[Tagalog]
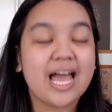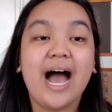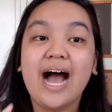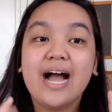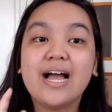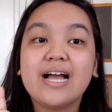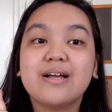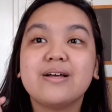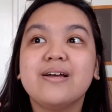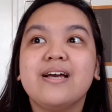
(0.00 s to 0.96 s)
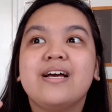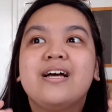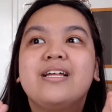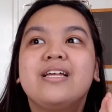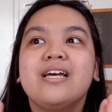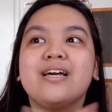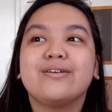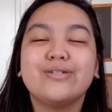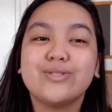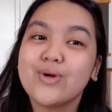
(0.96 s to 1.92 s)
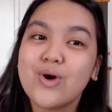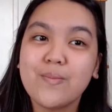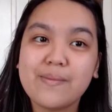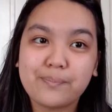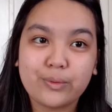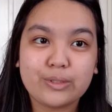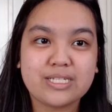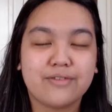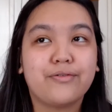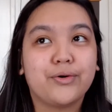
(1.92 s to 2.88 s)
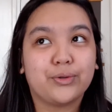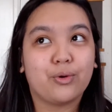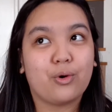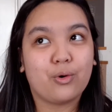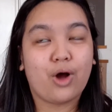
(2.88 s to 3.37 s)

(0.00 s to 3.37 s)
ang gusto ko mapul sa photo